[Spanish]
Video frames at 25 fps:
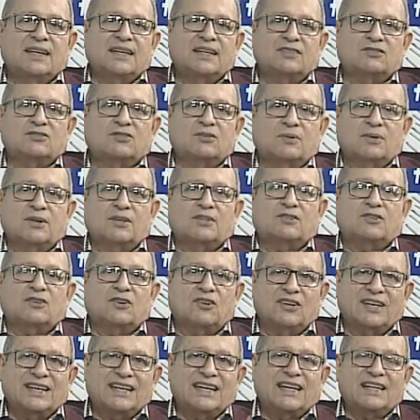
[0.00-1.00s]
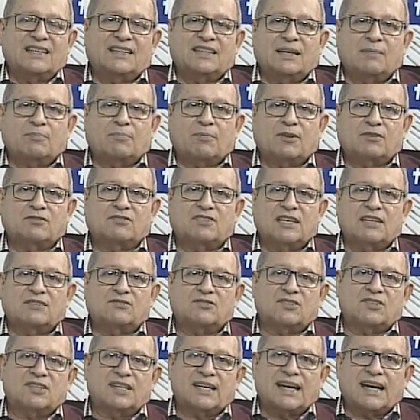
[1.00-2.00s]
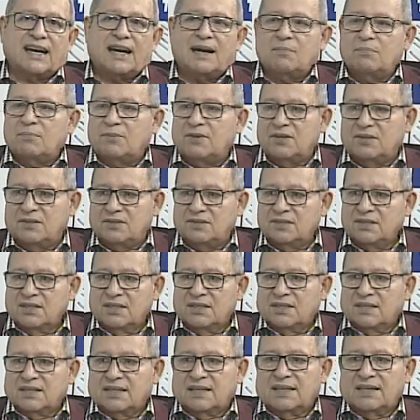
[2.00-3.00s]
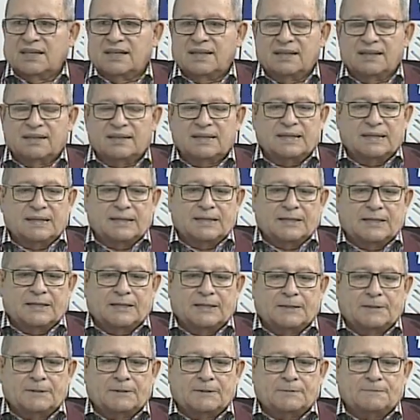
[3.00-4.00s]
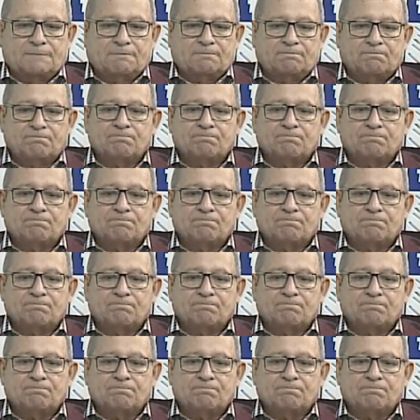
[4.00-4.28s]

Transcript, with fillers: y sobre todo en este proceso de cambio que eh,